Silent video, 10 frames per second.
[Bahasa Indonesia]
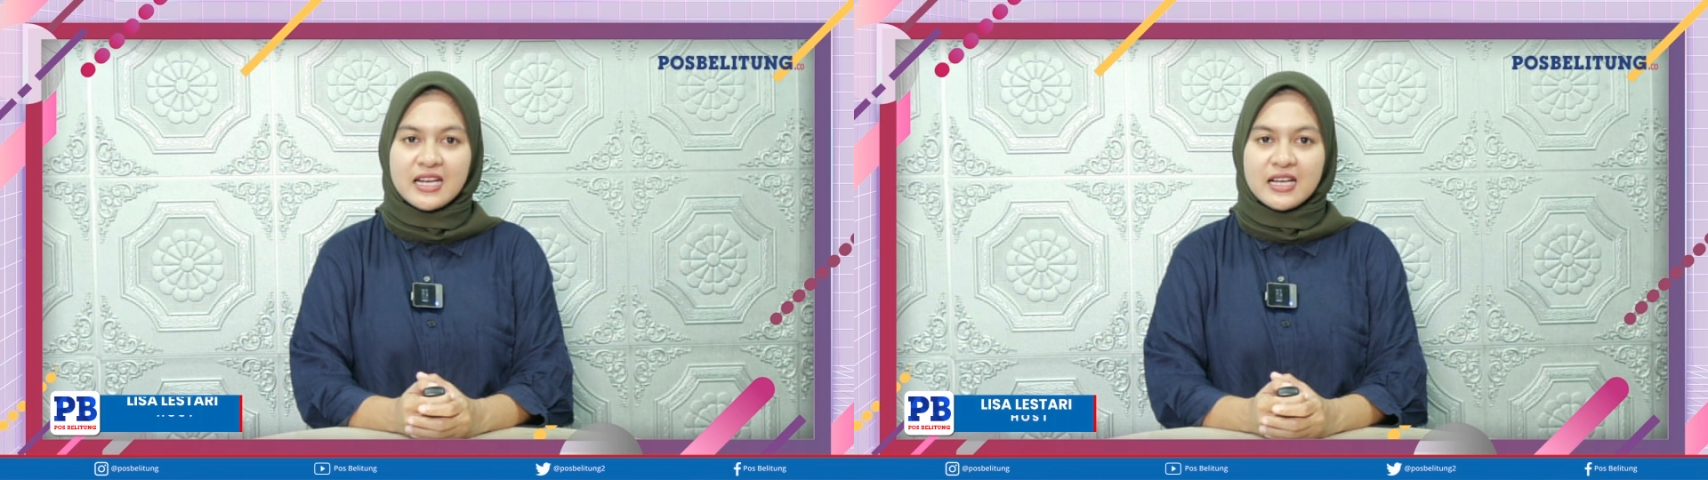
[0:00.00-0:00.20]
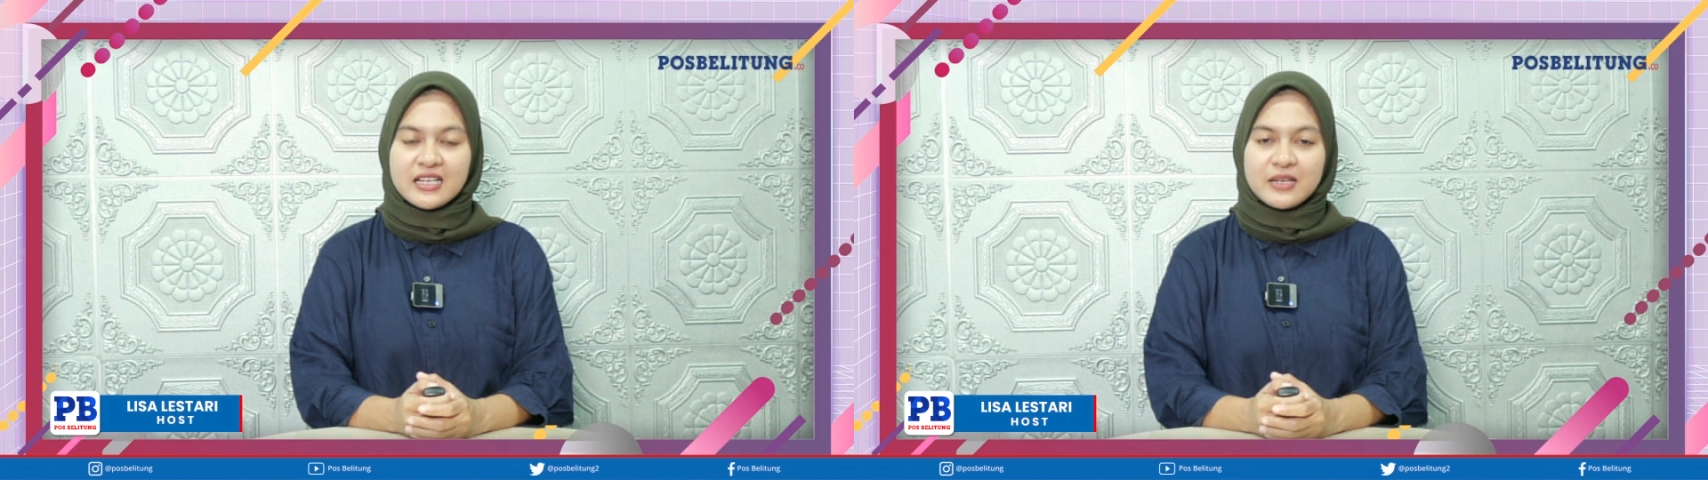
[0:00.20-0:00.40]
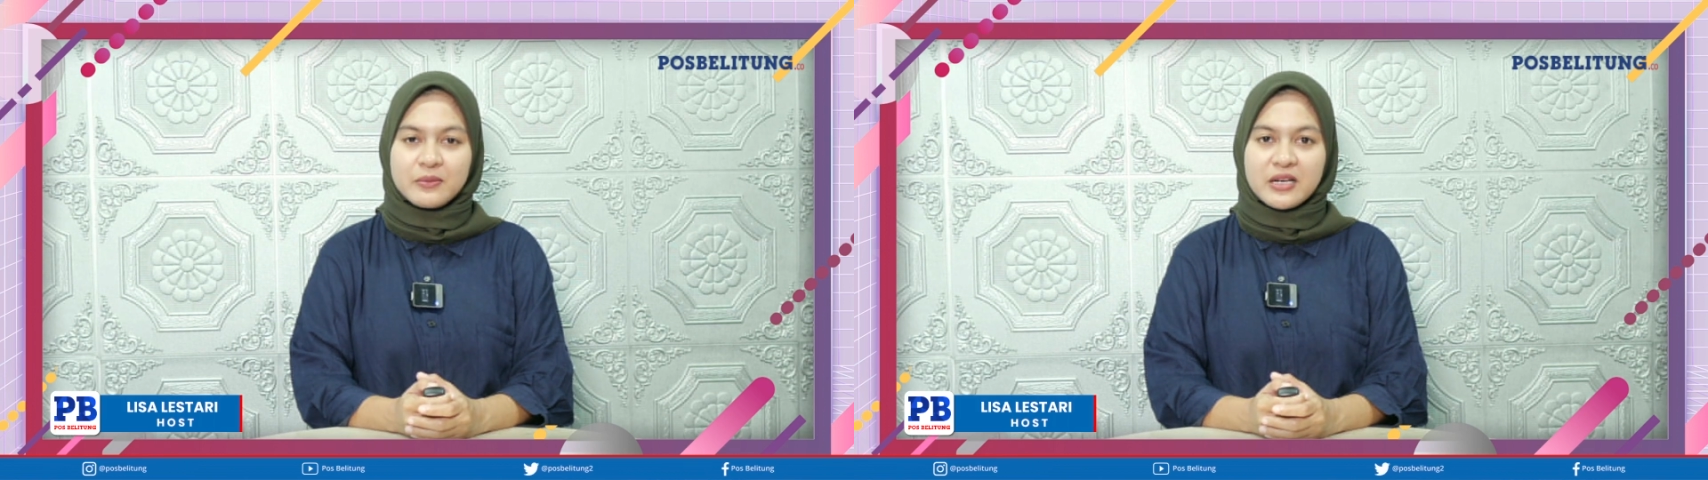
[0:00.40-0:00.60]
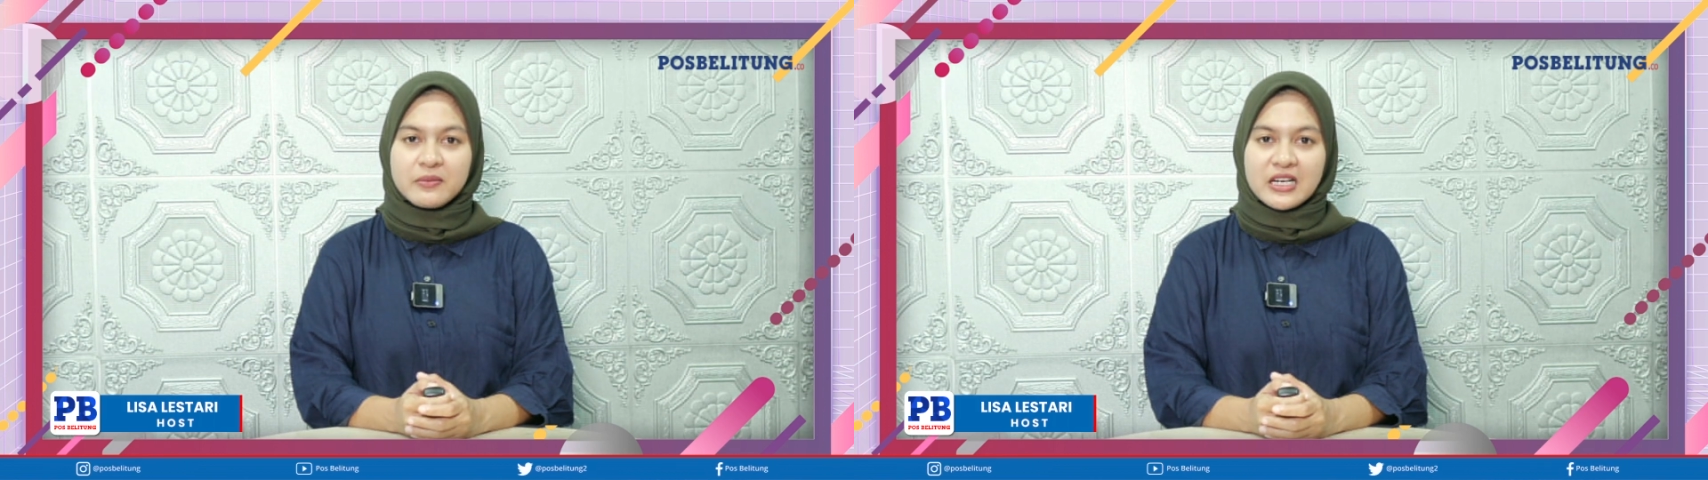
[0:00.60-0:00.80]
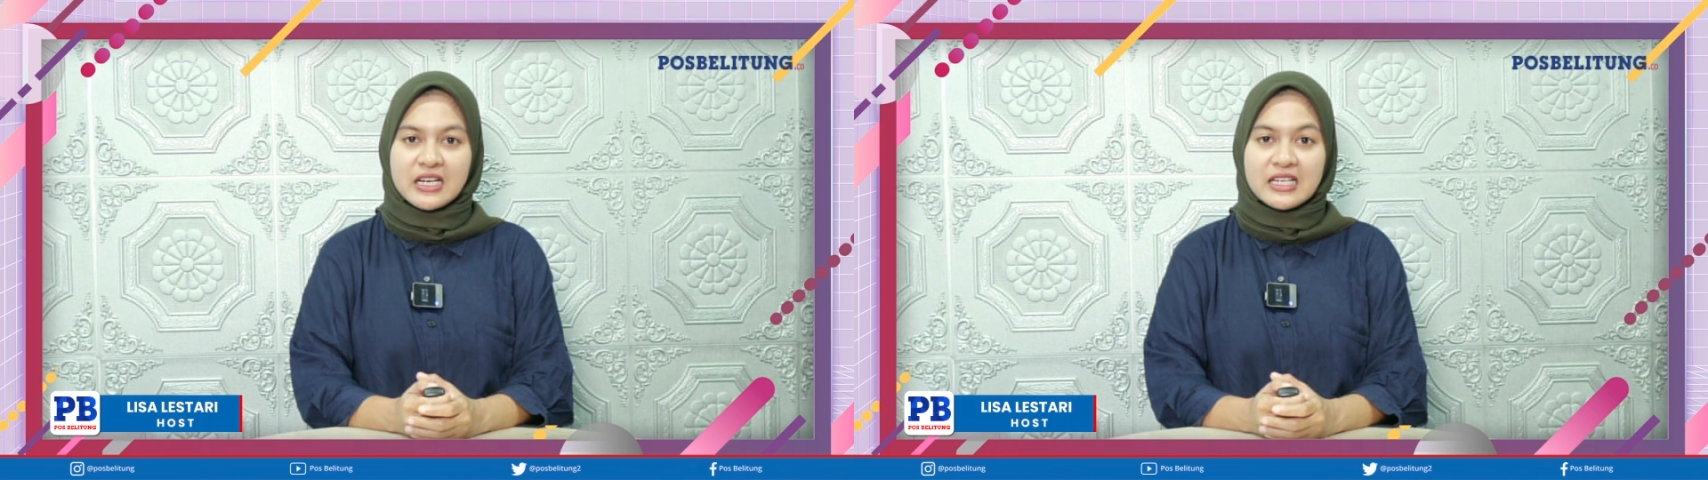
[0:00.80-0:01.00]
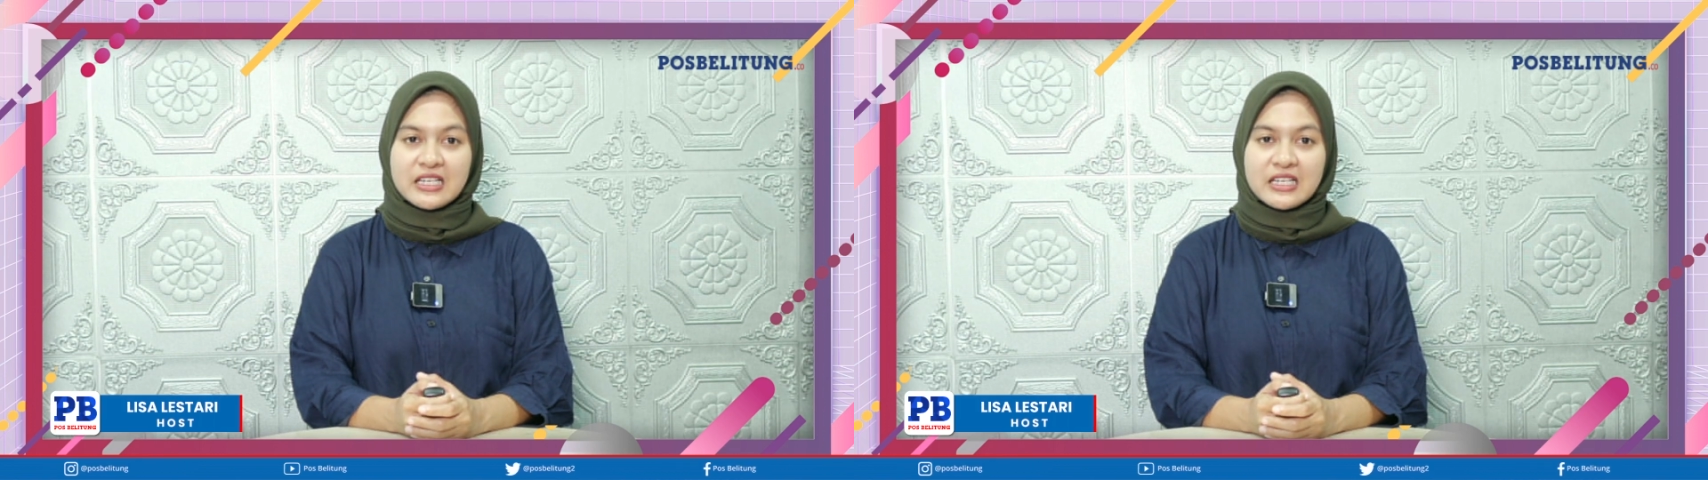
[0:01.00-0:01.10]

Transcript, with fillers: akan mengabarkan